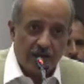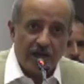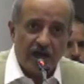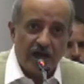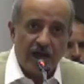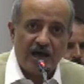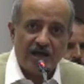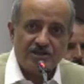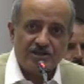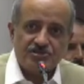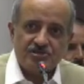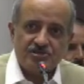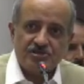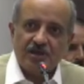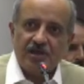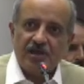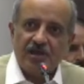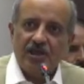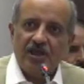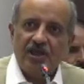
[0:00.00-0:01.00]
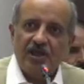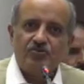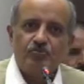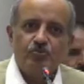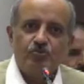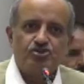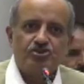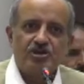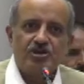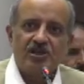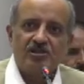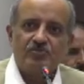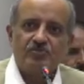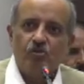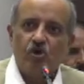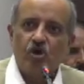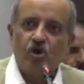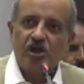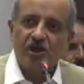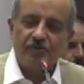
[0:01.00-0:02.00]
आज इस मुसरत
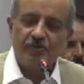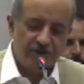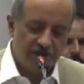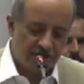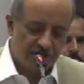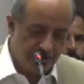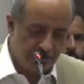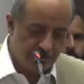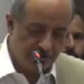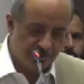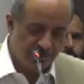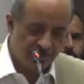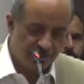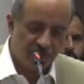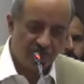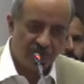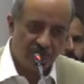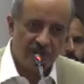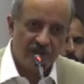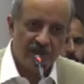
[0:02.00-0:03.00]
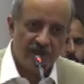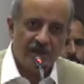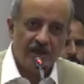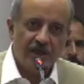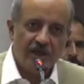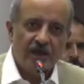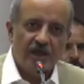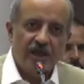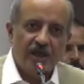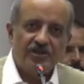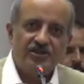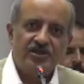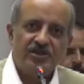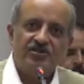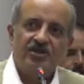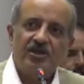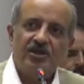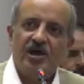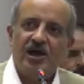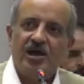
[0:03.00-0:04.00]
मौके पर ये
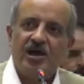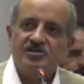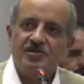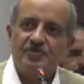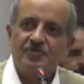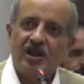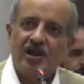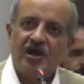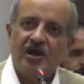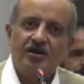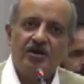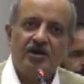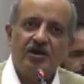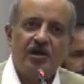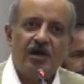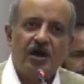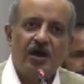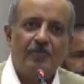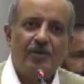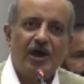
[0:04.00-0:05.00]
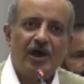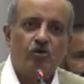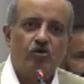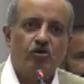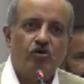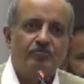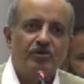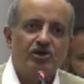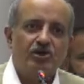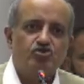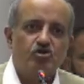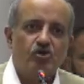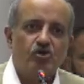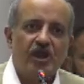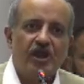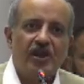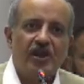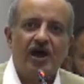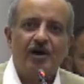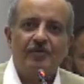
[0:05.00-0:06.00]
दिन आज हमारा हमारे उन बच्चों
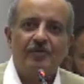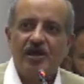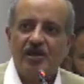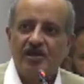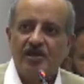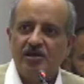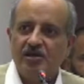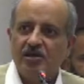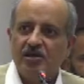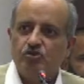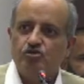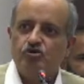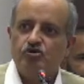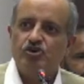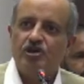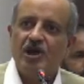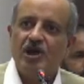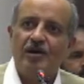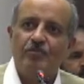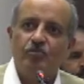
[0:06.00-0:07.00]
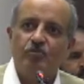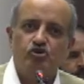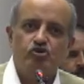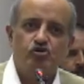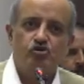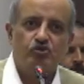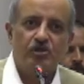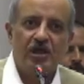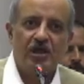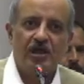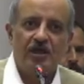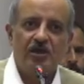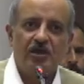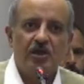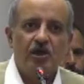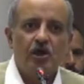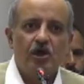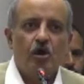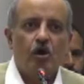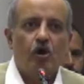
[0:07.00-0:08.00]
के नाम है जो यहाँ मौजूद हैं
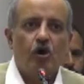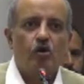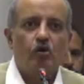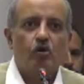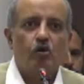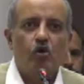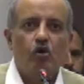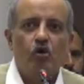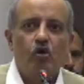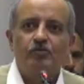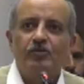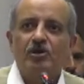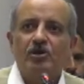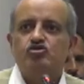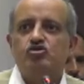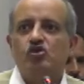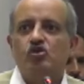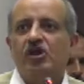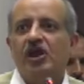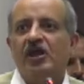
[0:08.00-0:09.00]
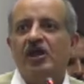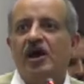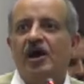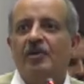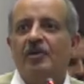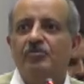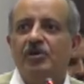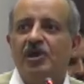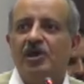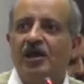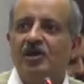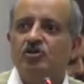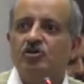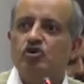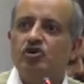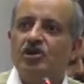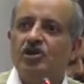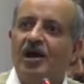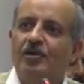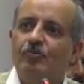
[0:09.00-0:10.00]
और उन बच्चों के नाम भी है जो
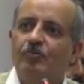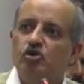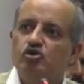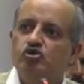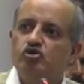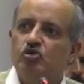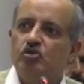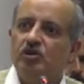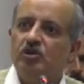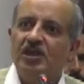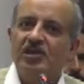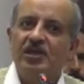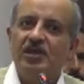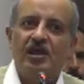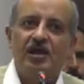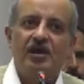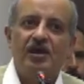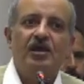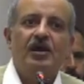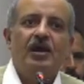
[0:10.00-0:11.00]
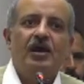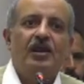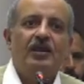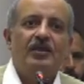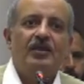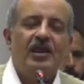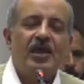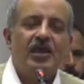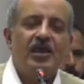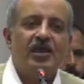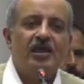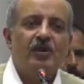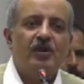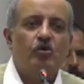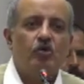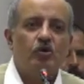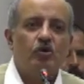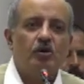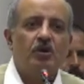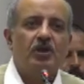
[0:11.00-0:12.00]
यहाँ मौजूद नहीं है लेकिन
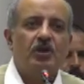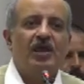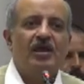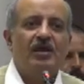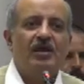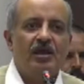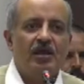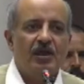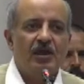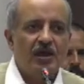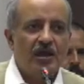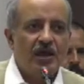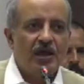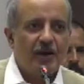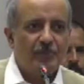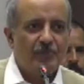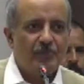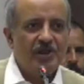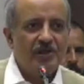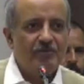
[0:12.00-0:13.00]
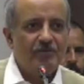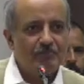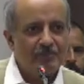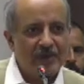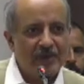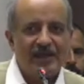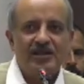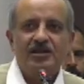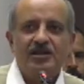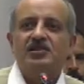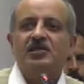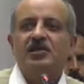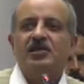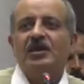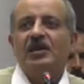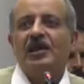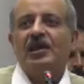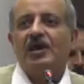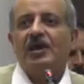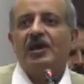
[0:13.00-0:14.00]
उन्होंने अपनी मेहनत
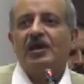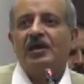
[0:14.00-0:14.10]
की है